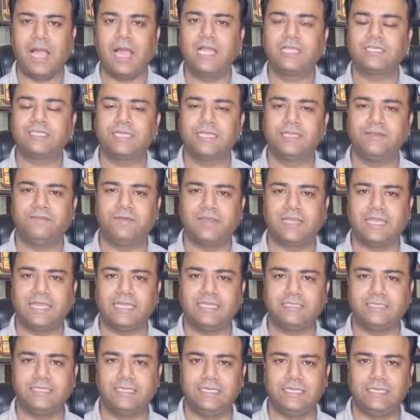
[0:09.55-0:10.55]
आज की
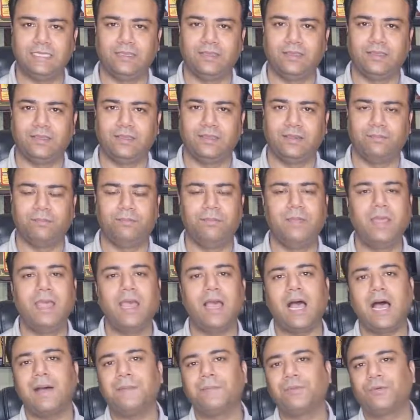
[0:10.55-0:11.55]
वैकेंसी
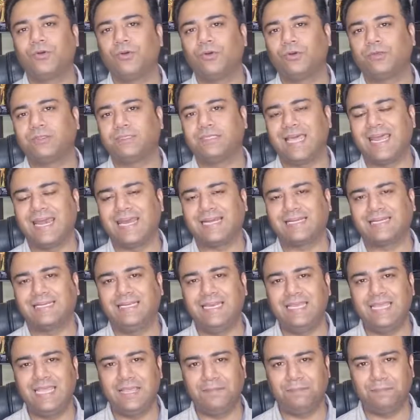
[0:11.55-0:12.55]
मैं आपको
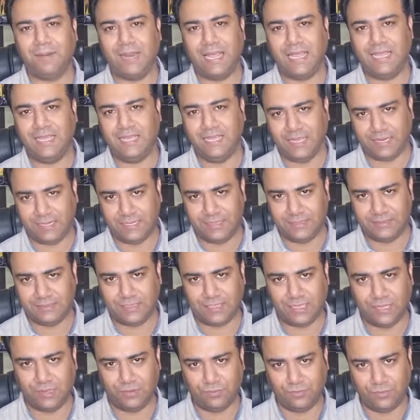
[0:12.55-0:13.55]
डायरेक्टली अप्लाई करनी
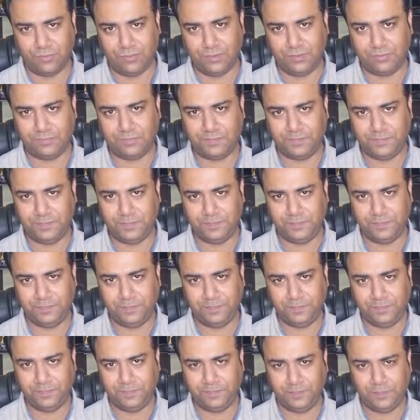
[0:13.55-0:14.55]
सिखाऊंगा
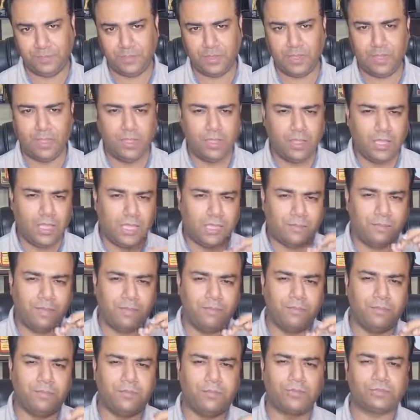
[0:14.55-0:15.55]

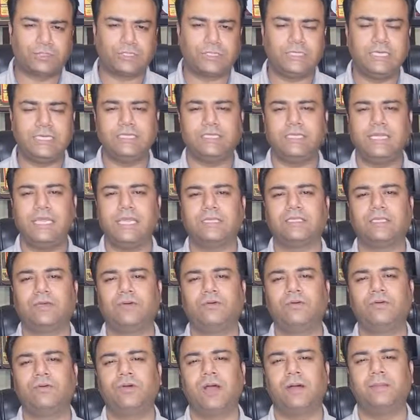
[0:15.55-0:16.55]
मैं मोस्टली
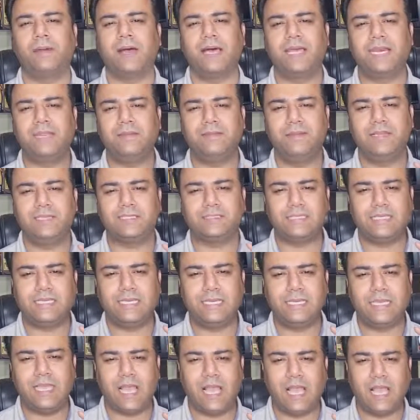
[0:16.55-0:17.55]
देखता हूं हमारे में
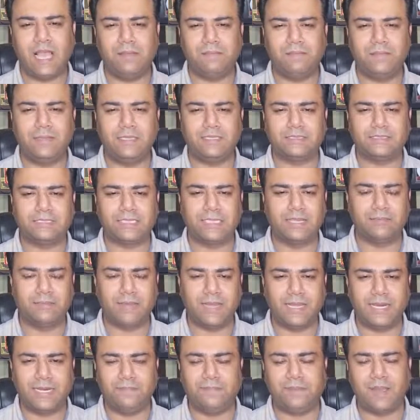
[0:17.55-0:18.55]
से आप में से
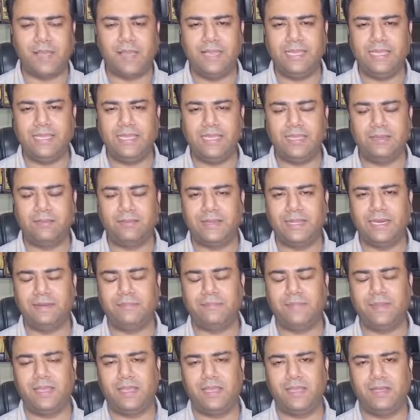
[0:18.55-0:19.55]
हमारे भाई
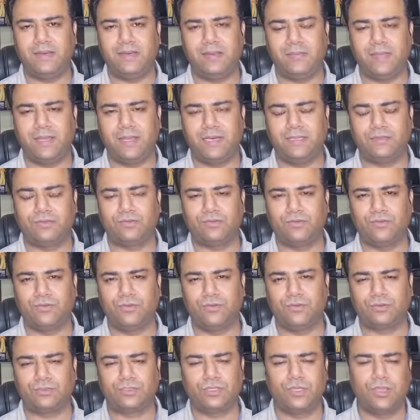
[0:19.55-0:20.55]
हमारे बहन हमारे
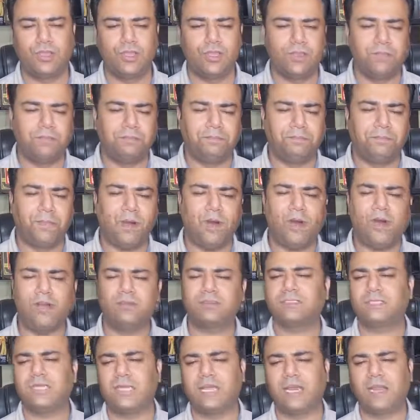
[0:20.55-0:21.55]
दोस्त
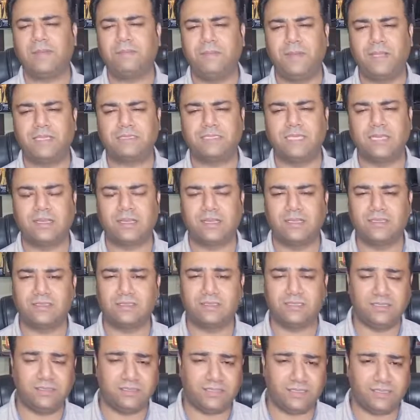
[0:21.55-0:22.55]
बहुत सारा पैसा
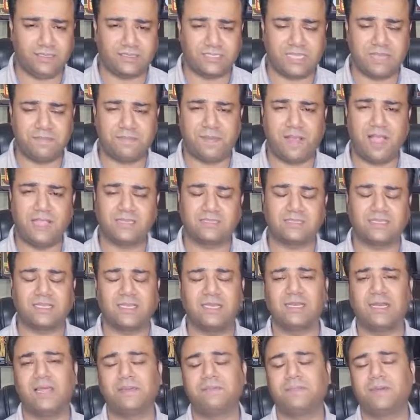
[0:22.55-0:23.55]
कंसल्टेंट्स के पास
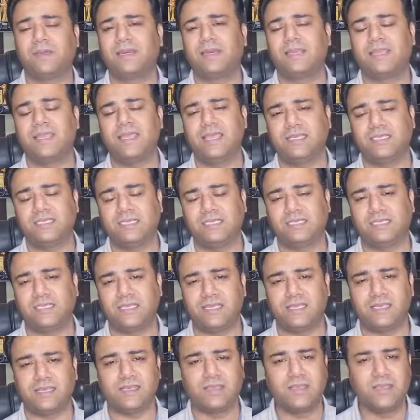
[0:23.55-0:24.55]
खराब करके आ
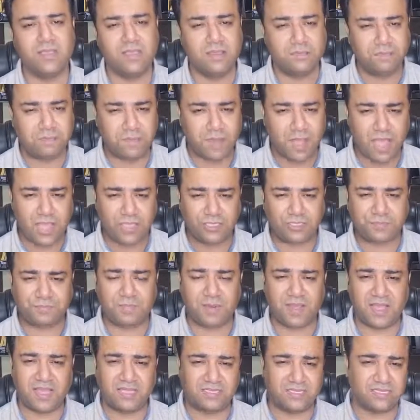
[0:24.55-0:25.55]
जाते हैं पांच
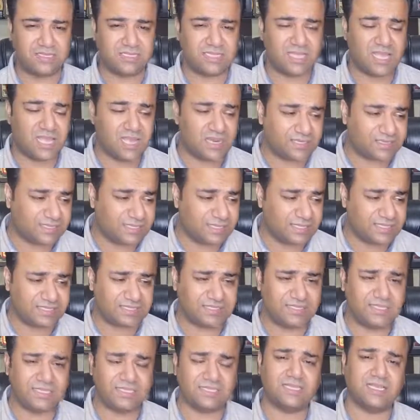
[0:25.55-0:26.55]
पांच हजार
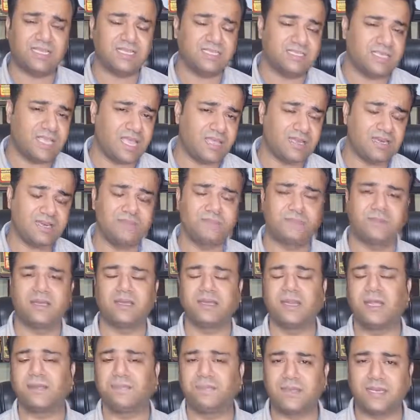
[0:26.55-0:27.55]
दस दस हजार हम
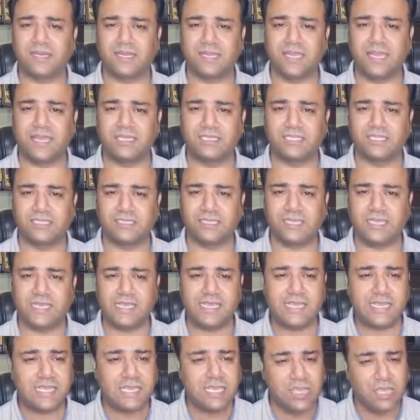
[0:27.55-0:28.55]
खराब करके आ जाते
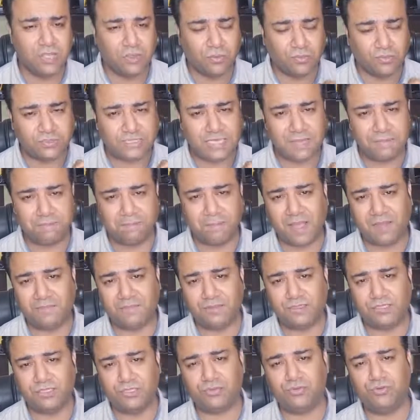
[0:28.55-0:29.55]
हैं उसके
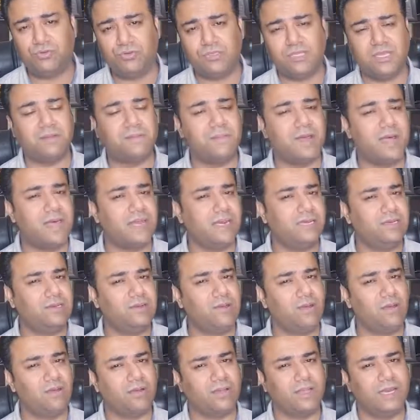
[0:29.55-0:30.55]
बावजूद हमारी
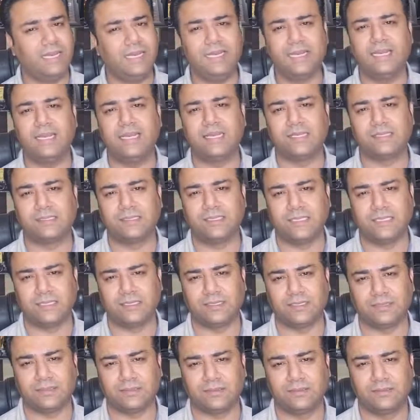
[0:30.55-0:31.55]
नौकरी नहीं लगती
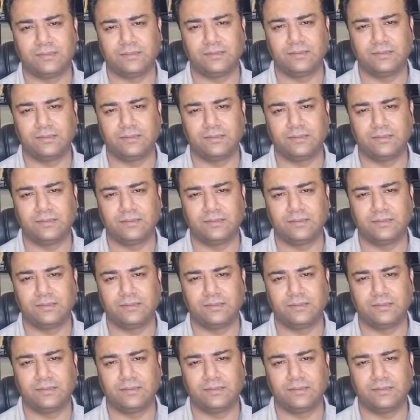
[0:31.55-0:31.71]
है